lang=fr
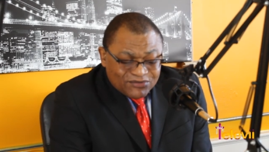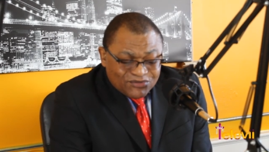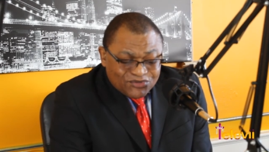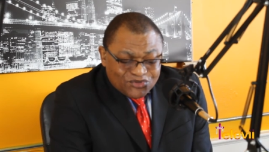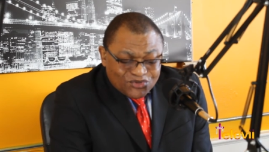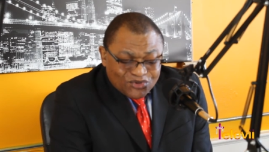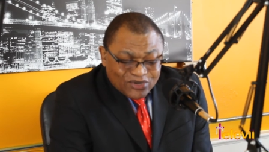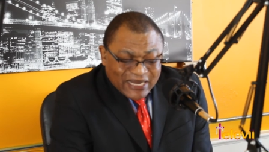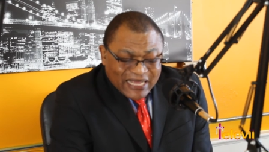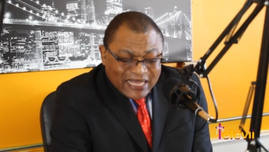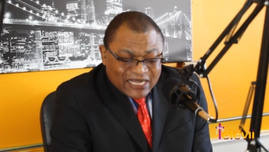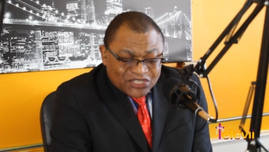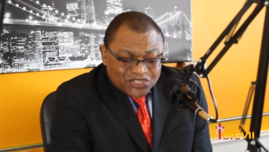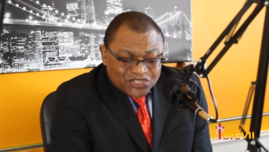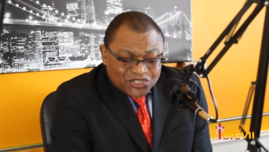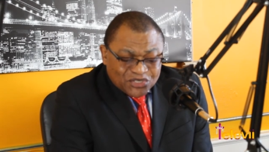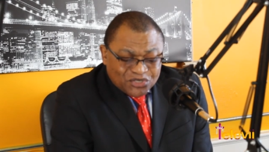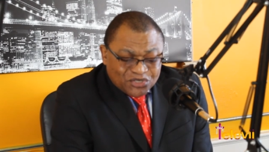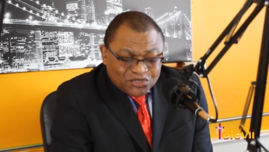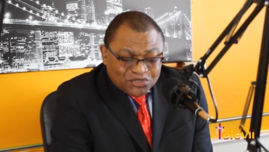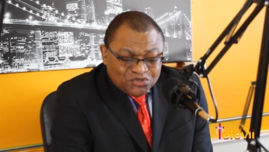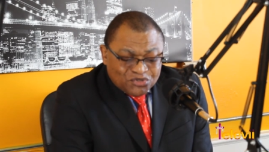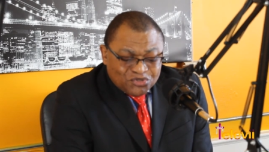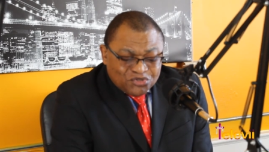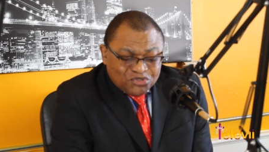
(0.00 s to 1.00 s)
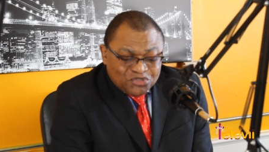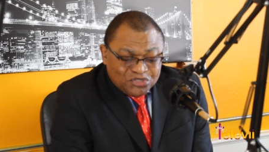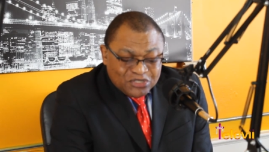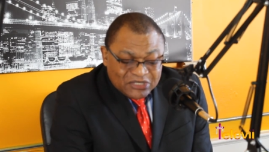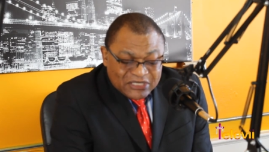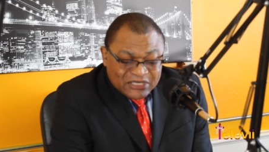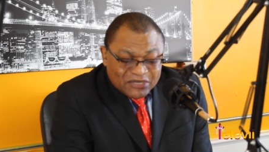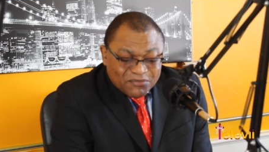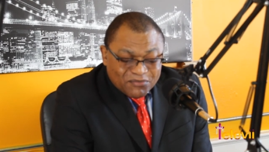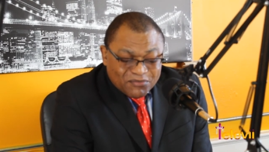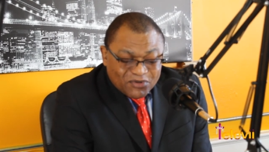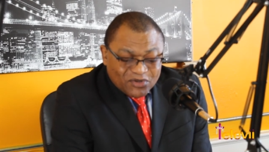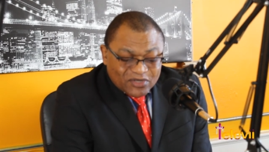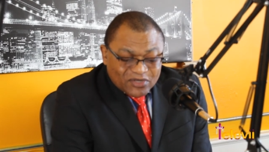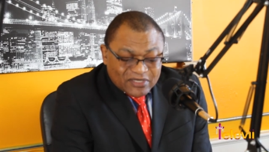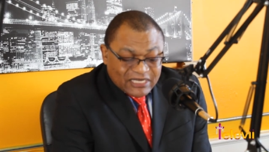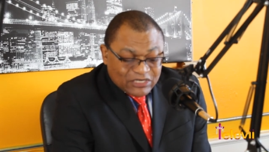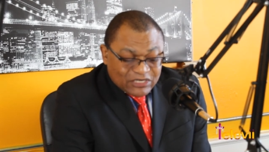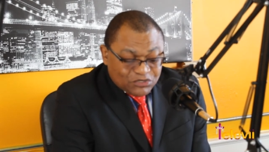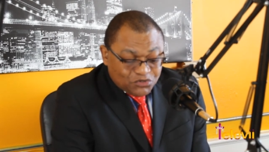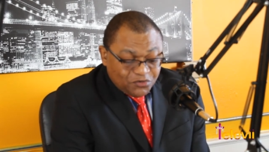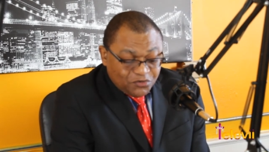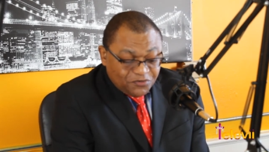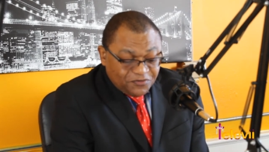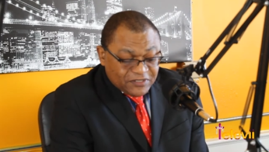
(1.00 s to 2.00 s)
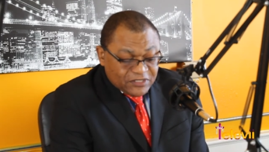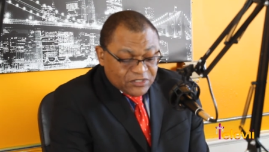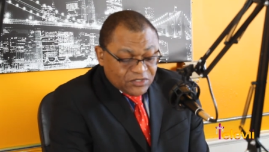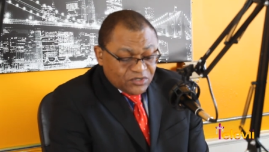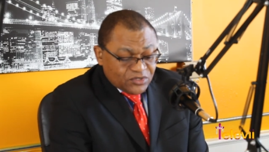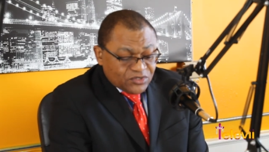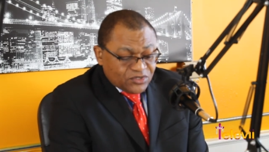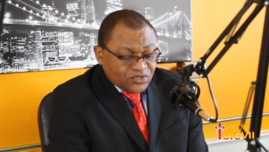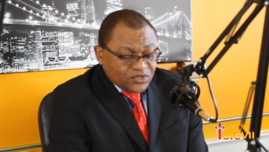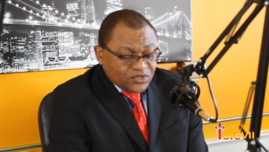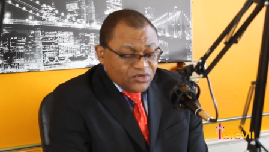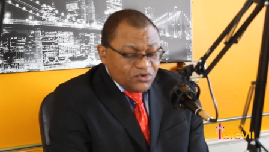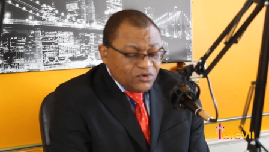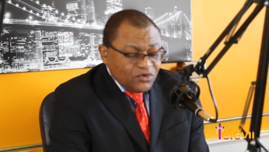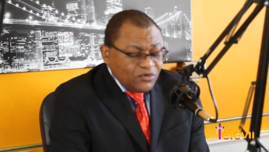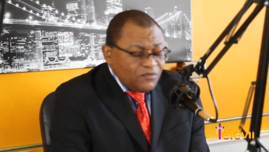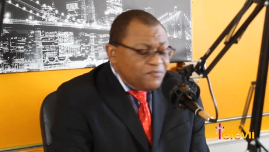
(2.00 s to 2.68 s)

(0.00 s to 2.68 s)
de l'argent démontre à suffisance